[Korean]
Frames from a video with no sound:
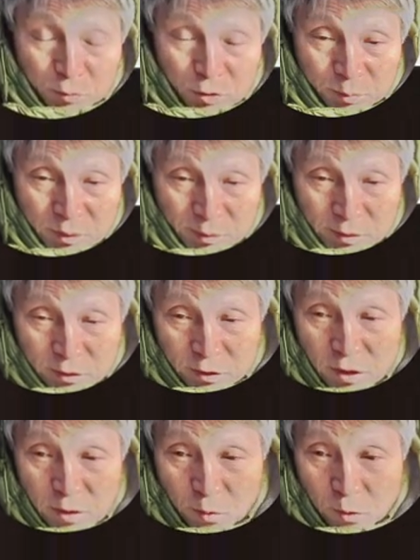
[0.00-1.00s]
모릅니다만
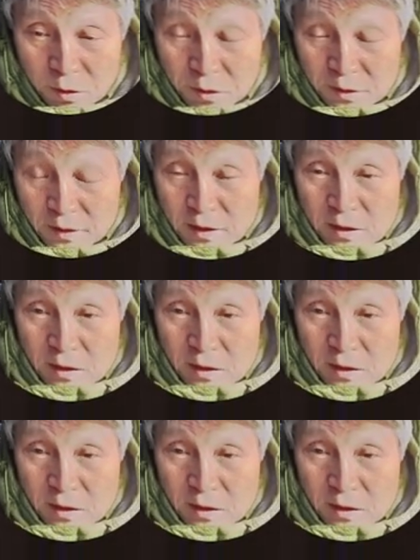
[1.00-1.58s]
일본은